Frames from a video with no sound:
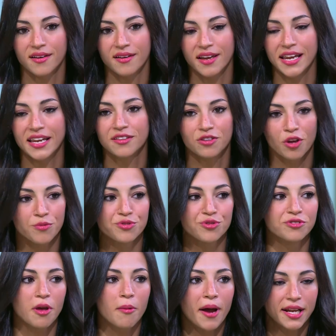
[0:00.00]
ايلين تومسون
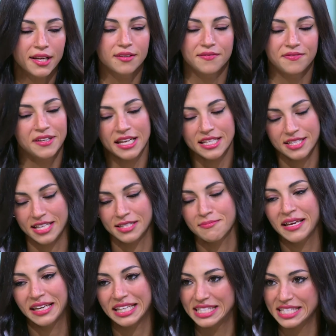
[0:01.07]
طبعا في ناس اسماء
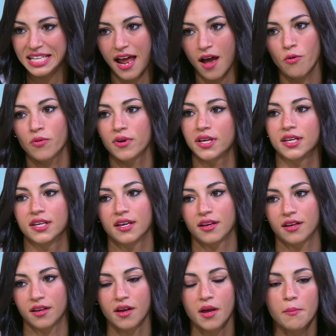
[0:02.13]
كتير قوي
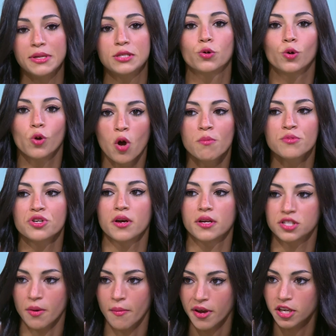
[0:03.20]
بس كلهم
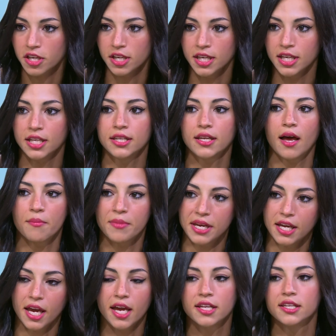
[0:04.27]
جامايكيين
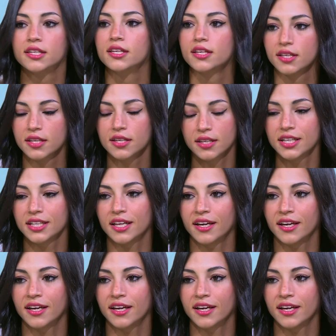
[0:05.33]
امريكان كده